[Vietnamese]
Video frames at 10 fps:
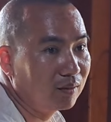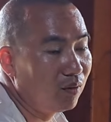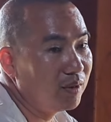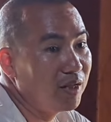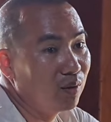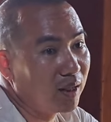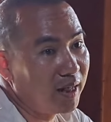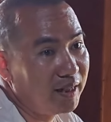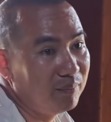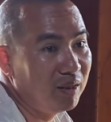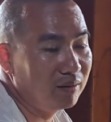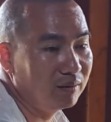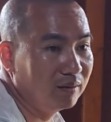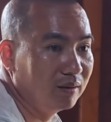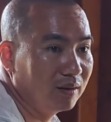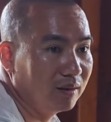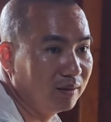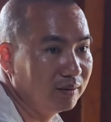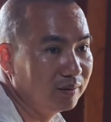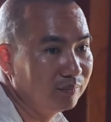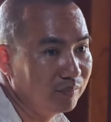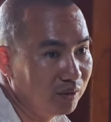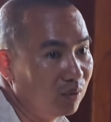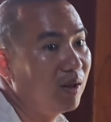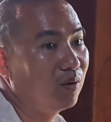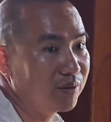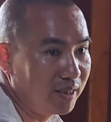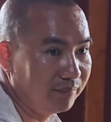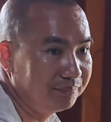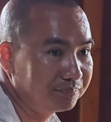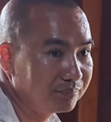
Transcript: cũng có nhiều cái để mình à, mình cho bà con xem yeah.